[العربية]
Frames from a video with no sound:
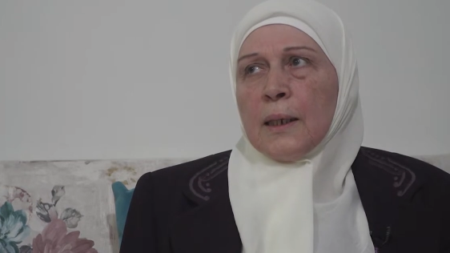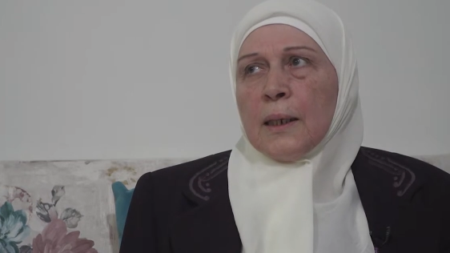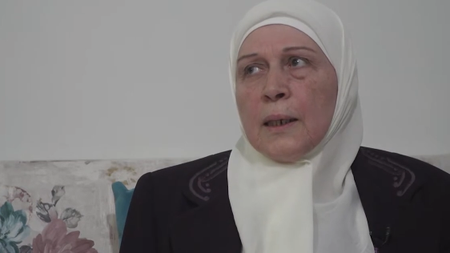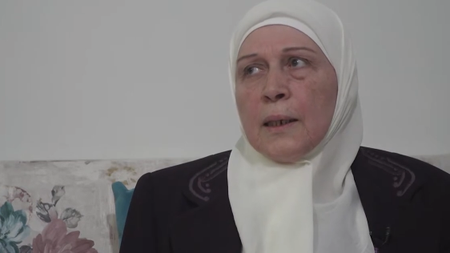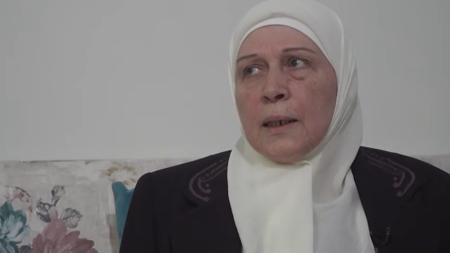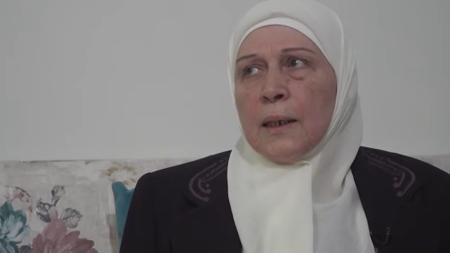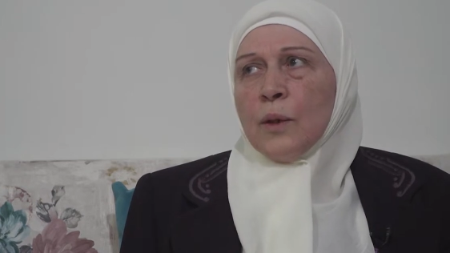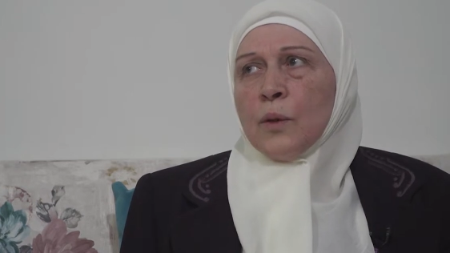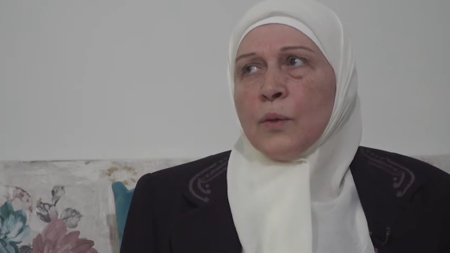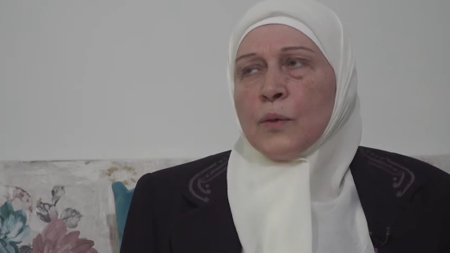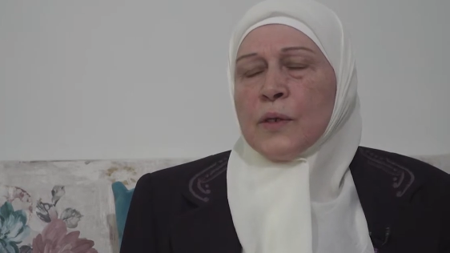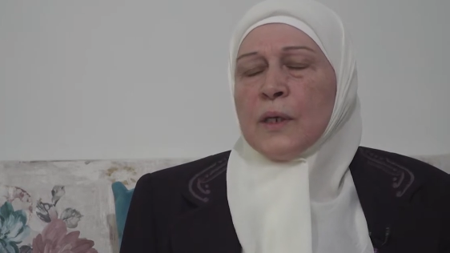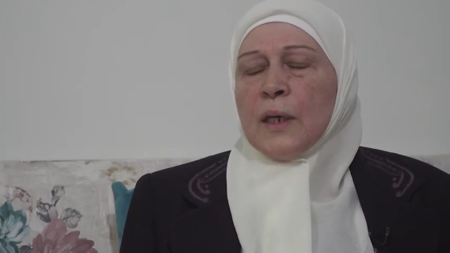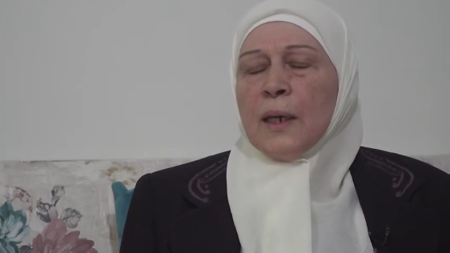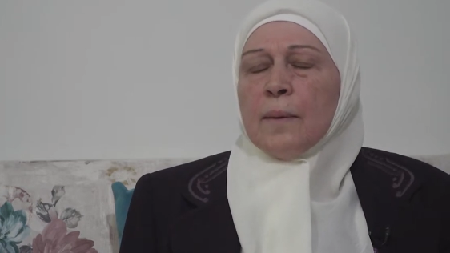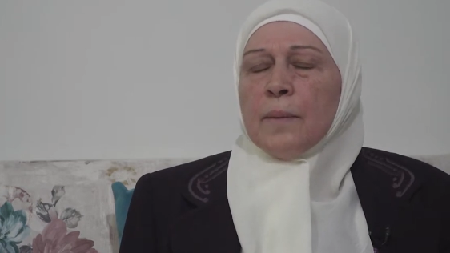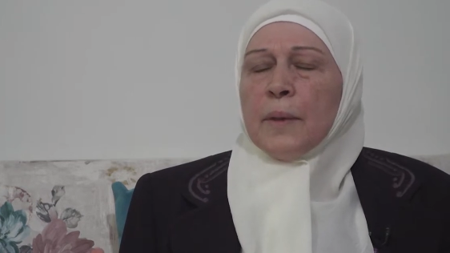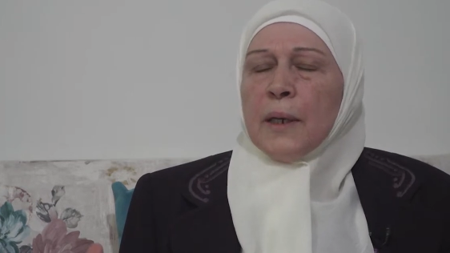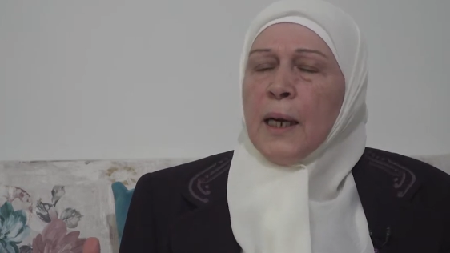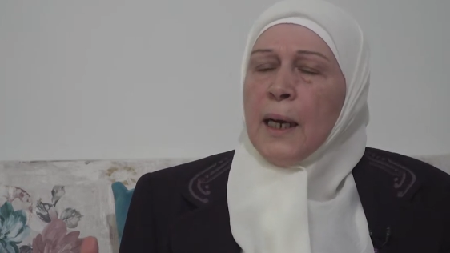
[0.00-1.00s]
له
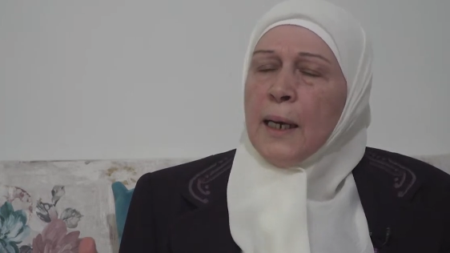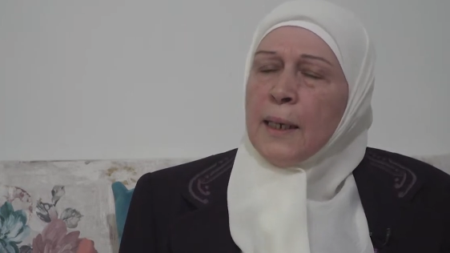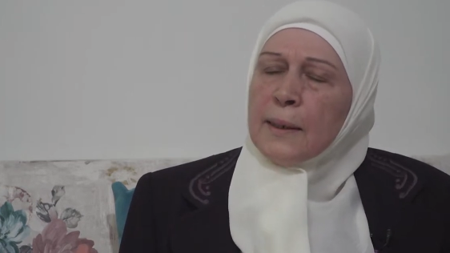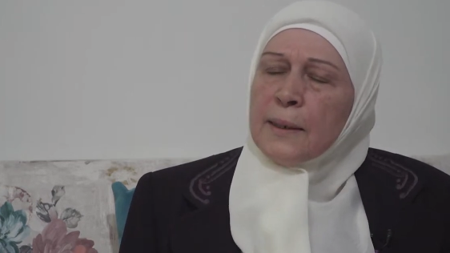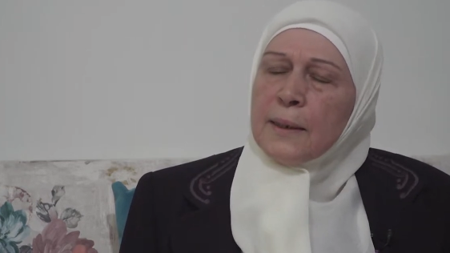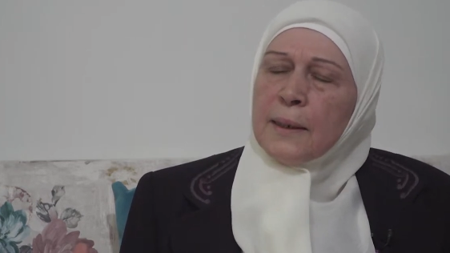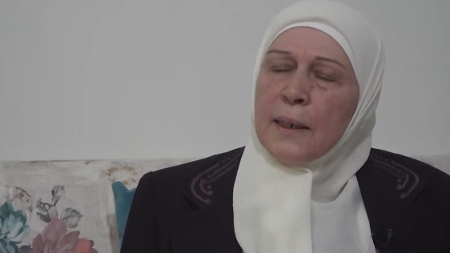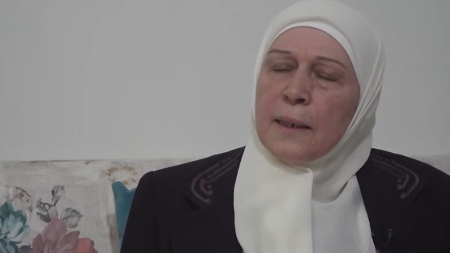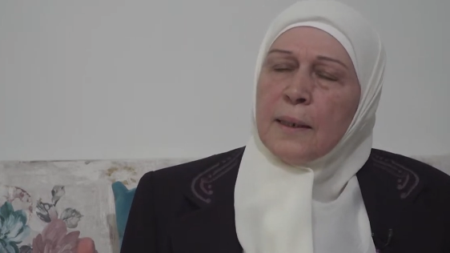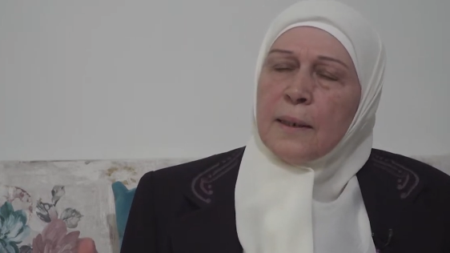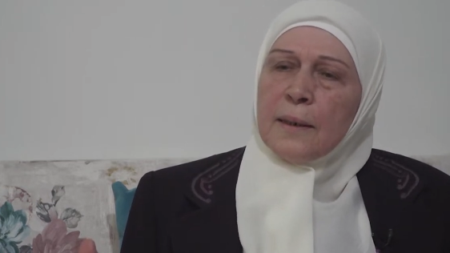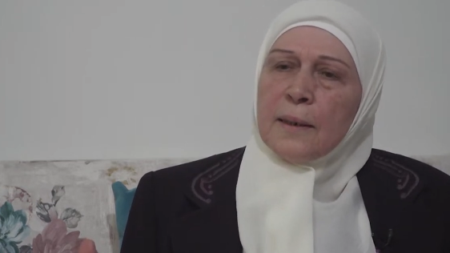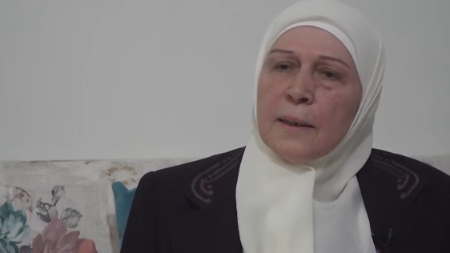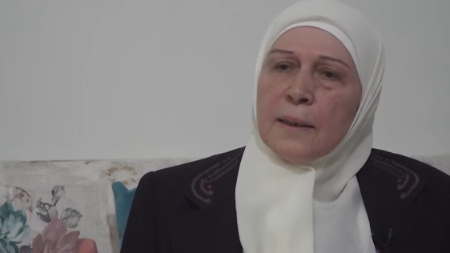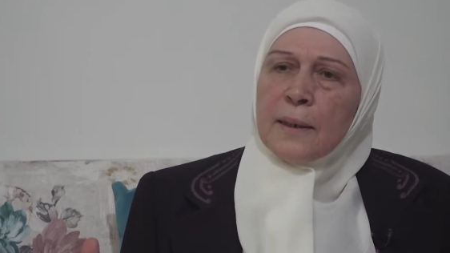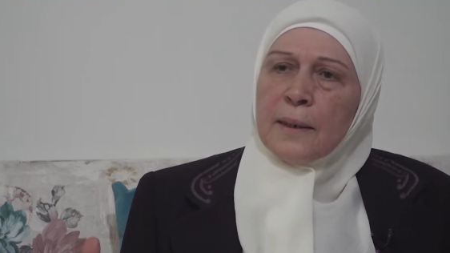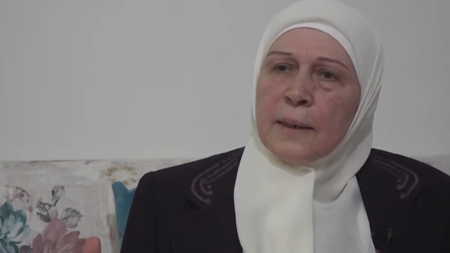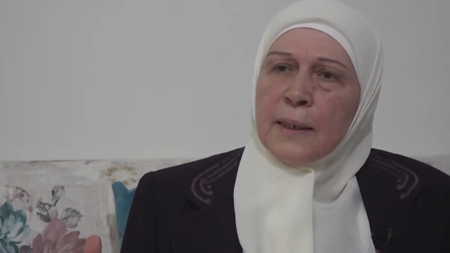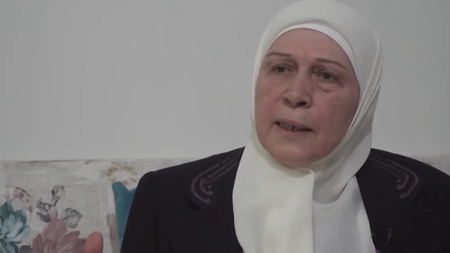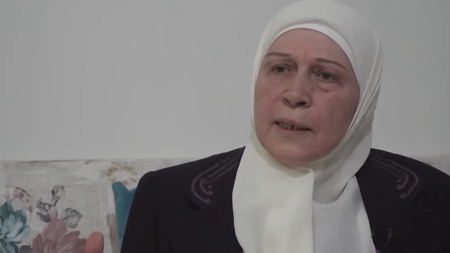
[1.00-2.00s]
صلة بأحد
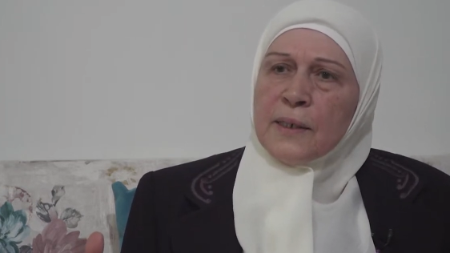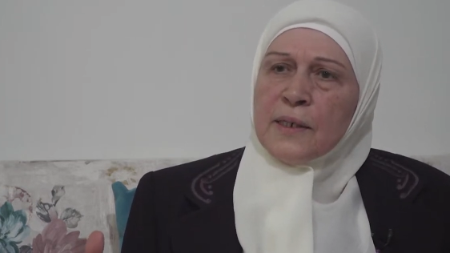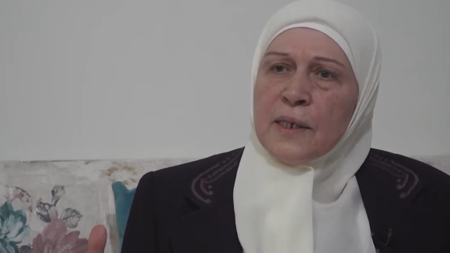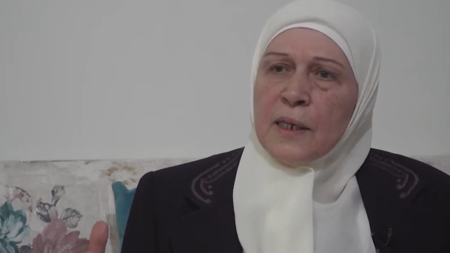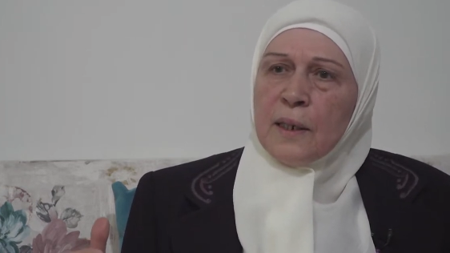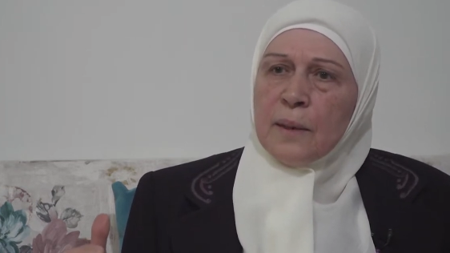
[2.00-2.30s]
الناس